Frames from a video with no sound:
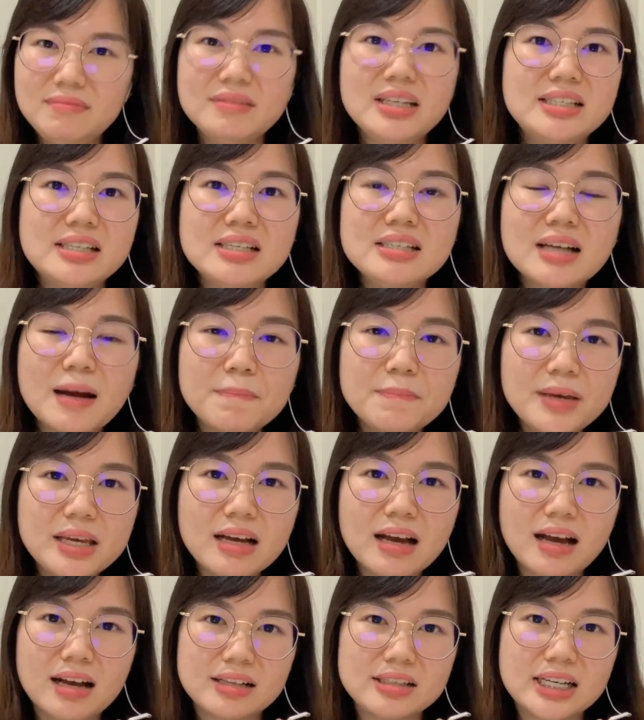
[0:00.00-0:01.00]
心脏病
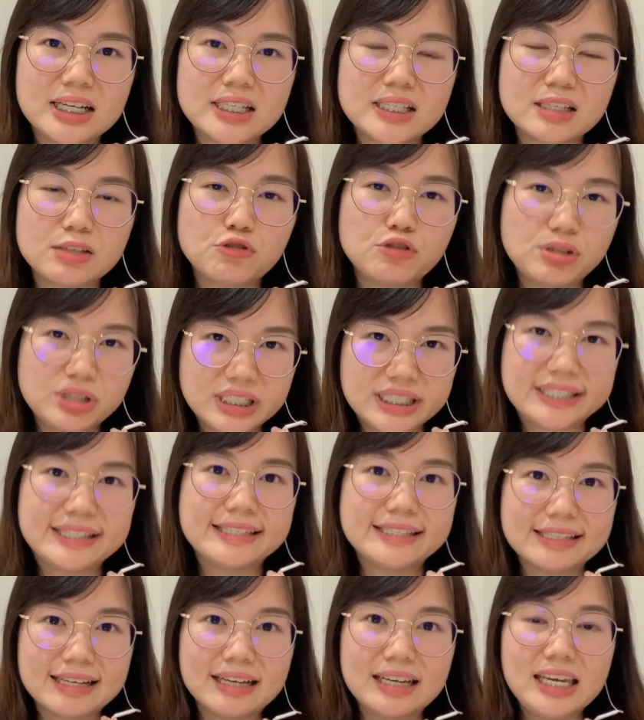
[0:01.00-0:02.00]
啊，这样子去
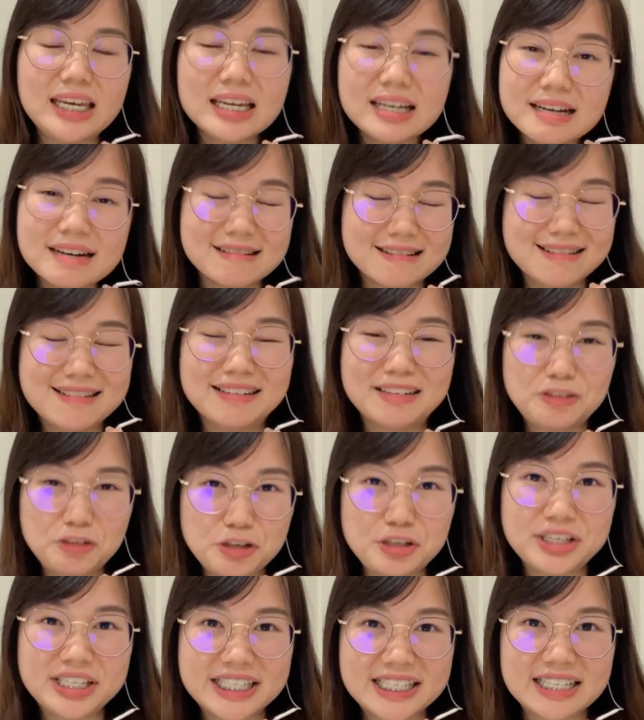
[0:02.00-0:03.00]
世的婴儿
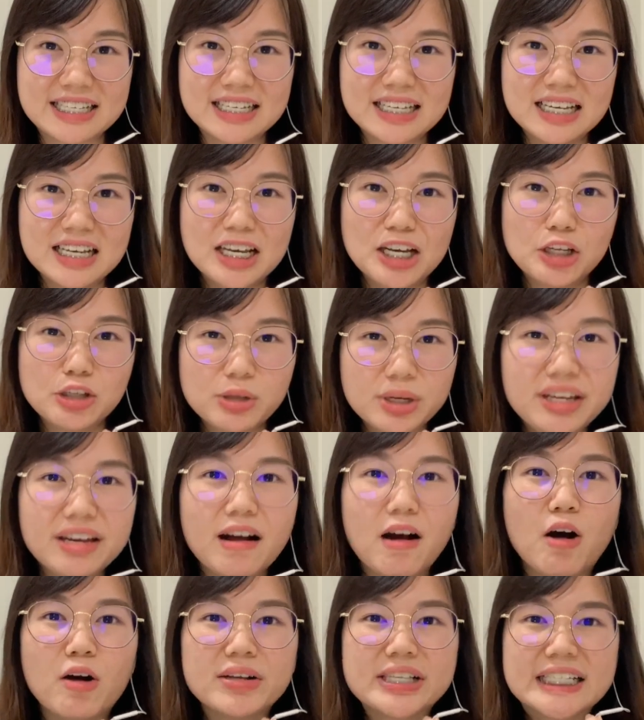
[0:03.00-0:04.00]
去世，所以
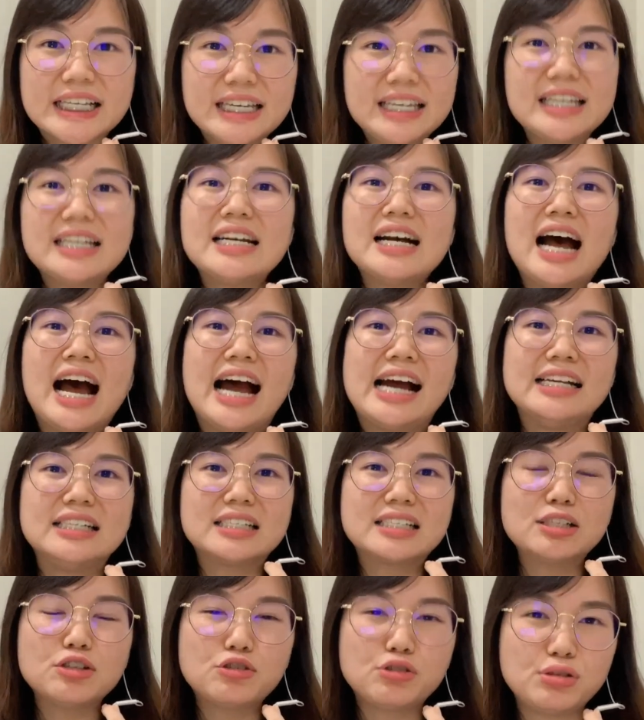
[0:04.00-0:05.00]
哈，这一个还
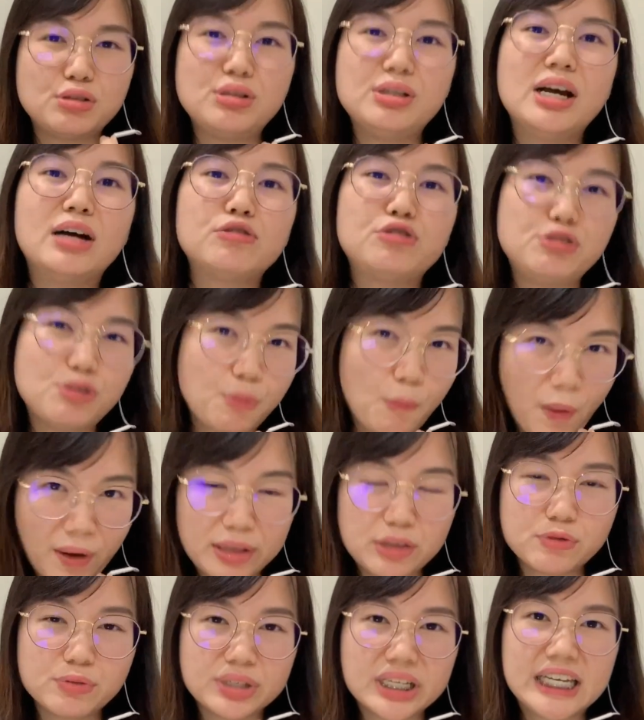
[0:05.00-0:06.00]
是需要去
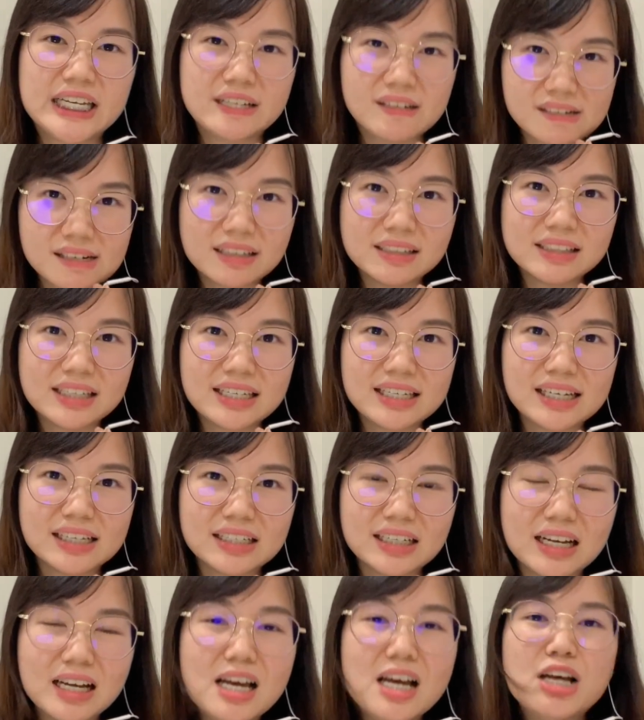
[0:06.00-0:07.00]
关注的一个课题来
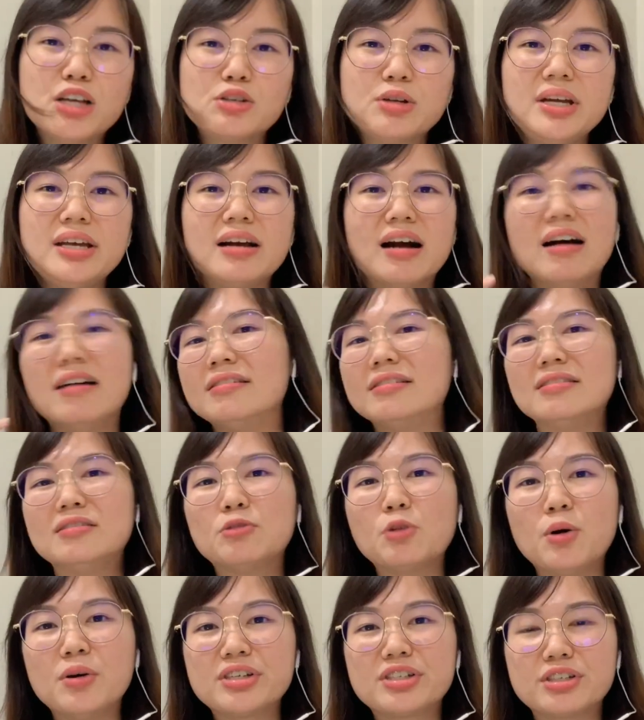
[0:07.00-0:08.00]
的。所以很
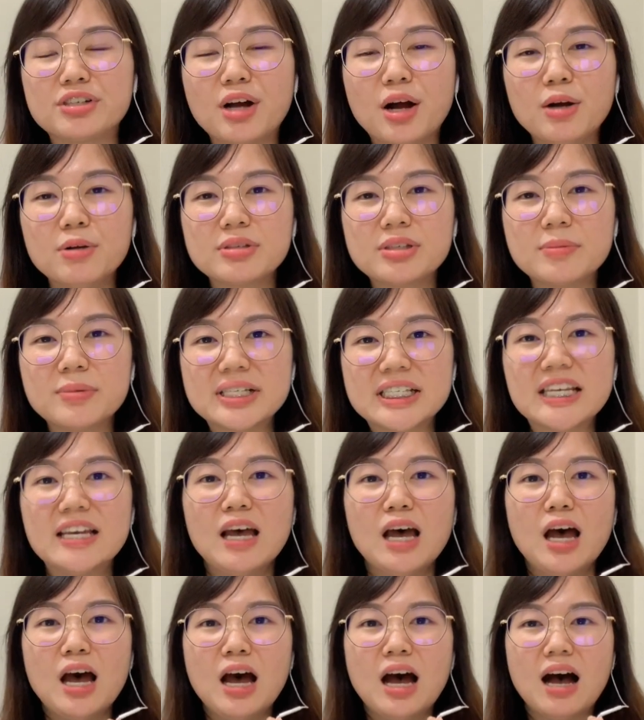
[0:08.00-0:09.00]
多时候，是不是，
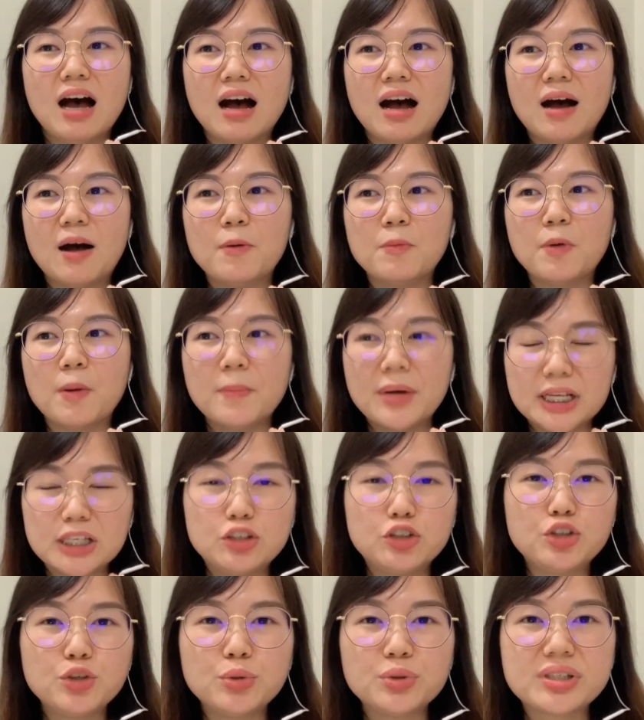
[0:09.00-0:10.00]
呃，我们
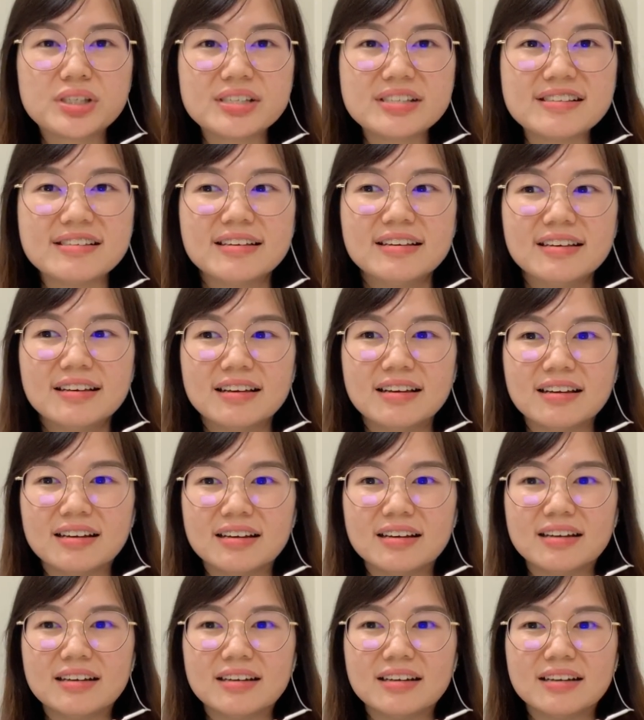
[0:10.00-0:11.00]
就是
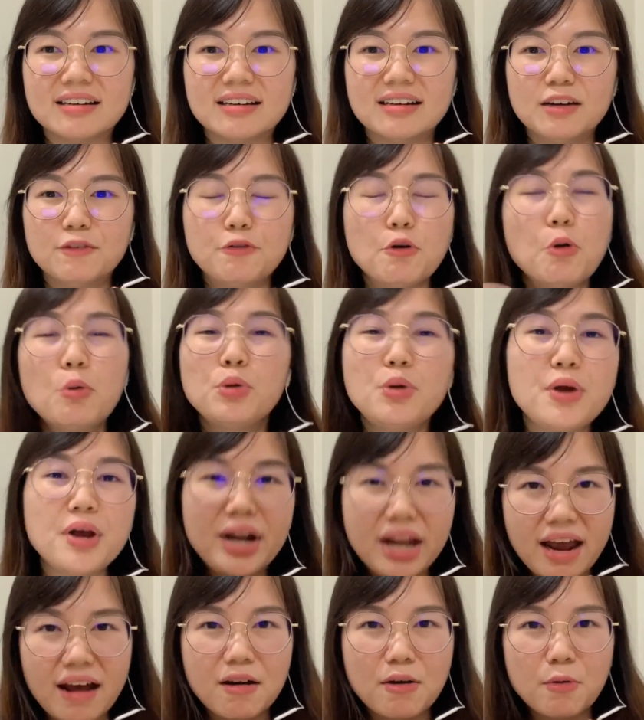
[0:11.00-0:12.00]
呃忽略
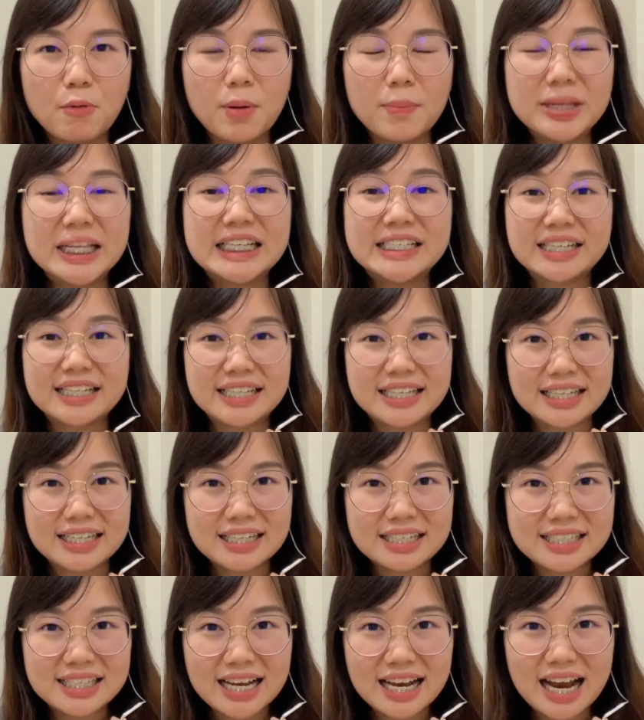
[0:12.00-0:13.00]
了我们的身体
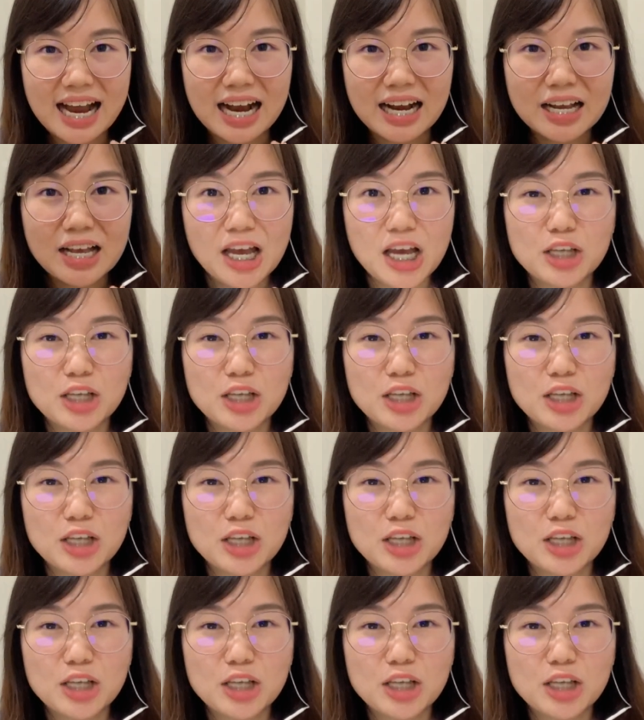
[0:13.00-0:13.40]
的健康。